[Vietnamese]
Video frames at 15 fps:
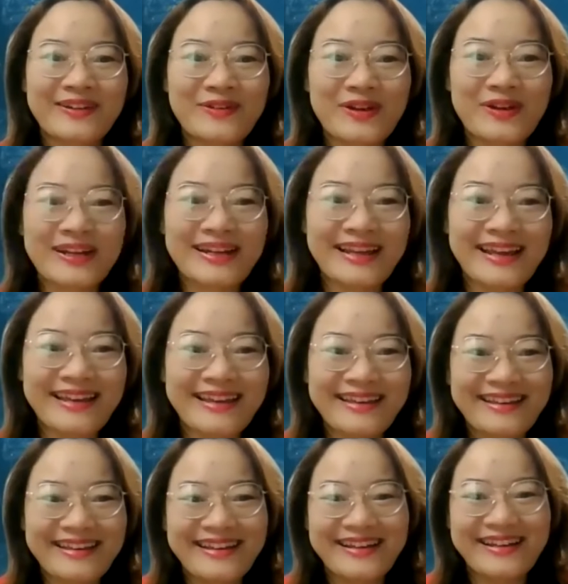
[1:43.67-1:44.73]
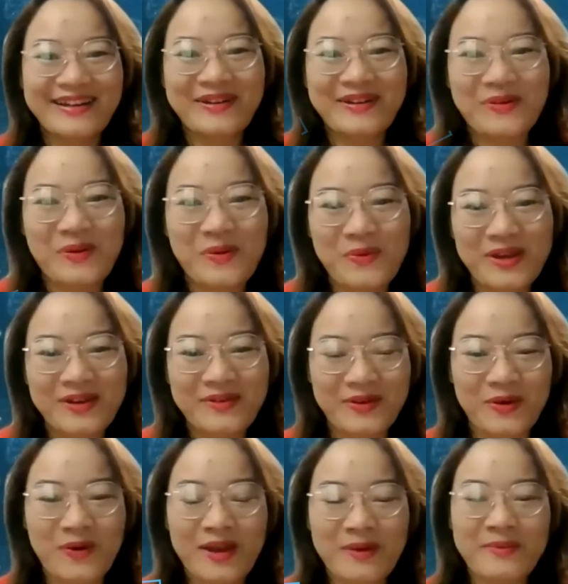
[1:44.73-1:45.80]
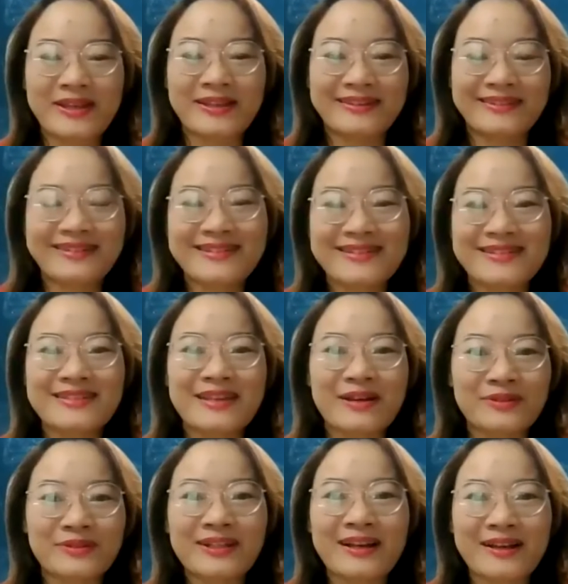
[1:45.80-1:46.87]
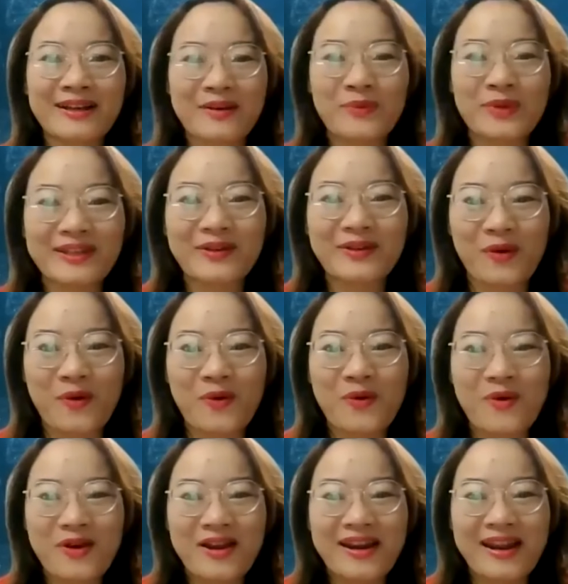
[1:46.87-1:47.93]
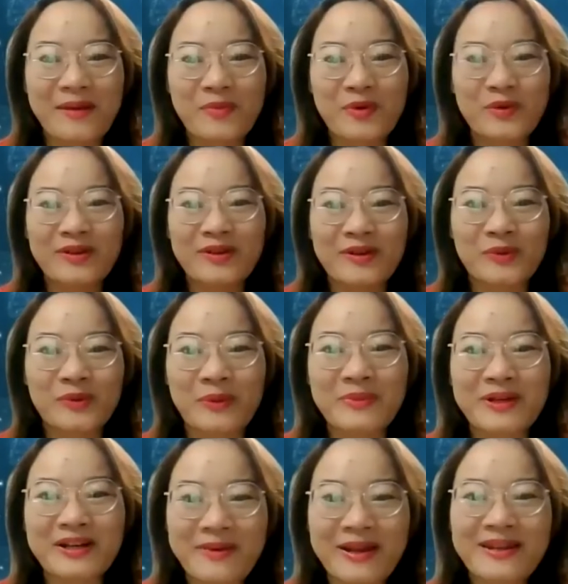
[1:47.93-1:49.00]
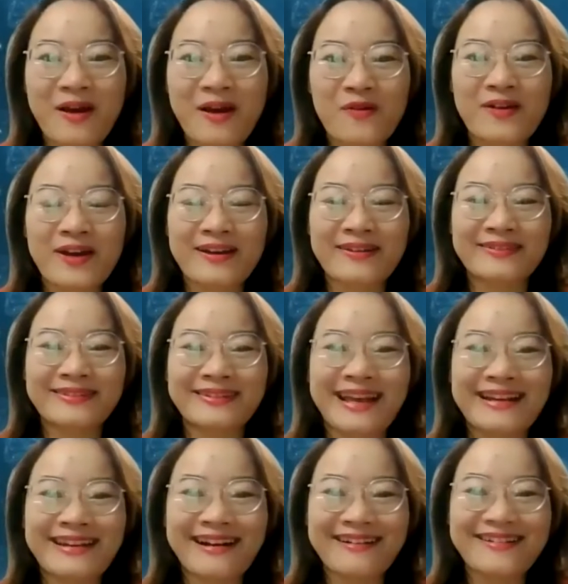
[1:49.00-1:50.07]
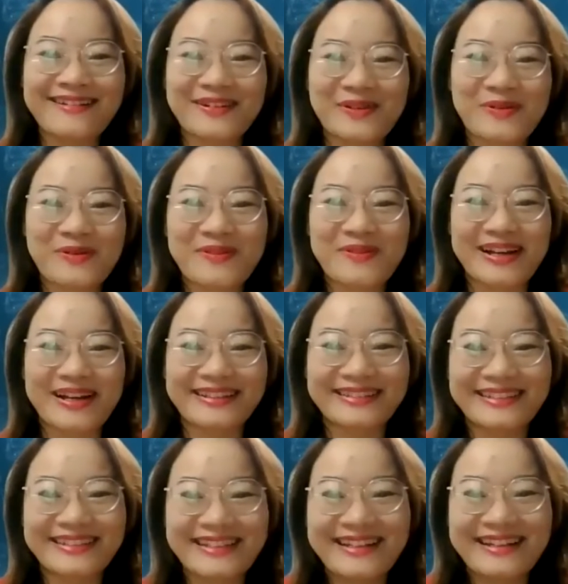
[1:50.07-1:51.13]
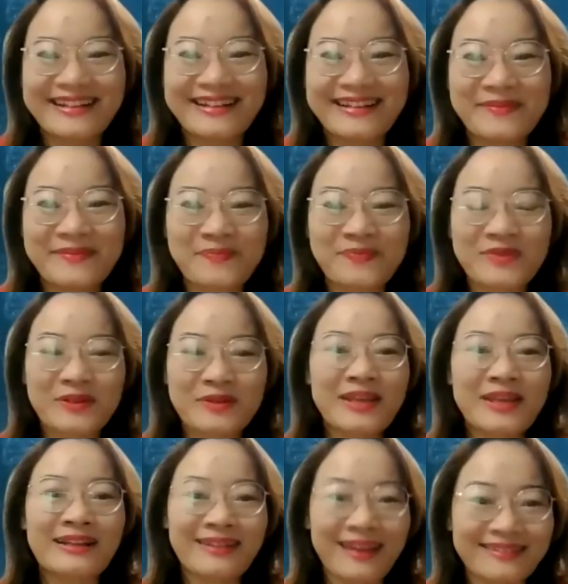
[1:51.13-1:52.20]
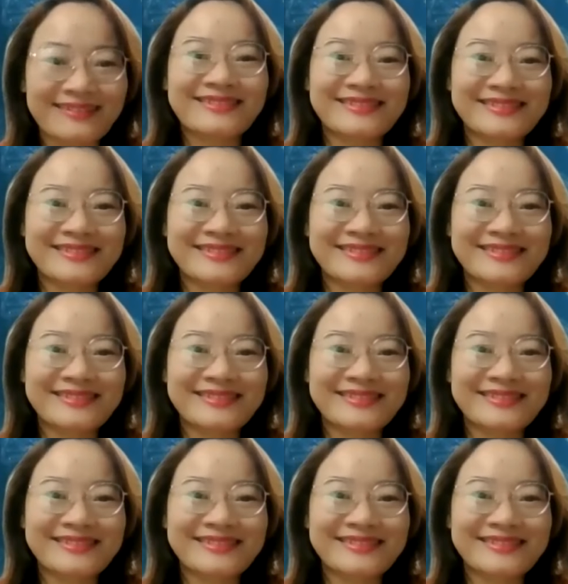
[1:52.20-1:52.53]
cô Ngân Lê, à, cô Quyên và cô Hải Bình. Thực sự chào tất cả các quý thầy cô. Lại một à, tuần mới bắt đầu và đầy năng lượng đúng không ạ? À, nhanh thật,